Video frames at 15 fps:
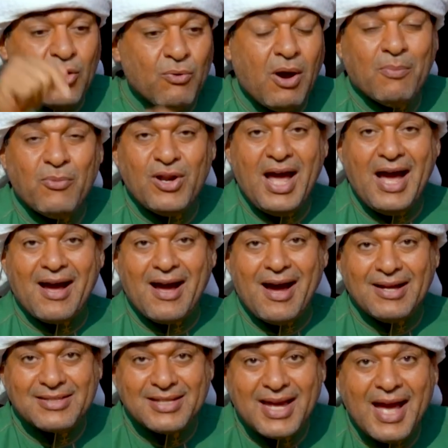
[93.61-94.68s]

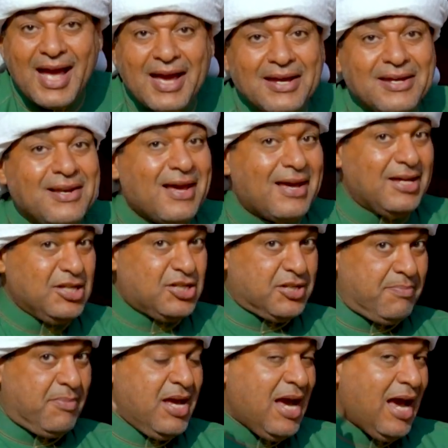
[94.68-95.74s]
وملحقاتها إلى اسم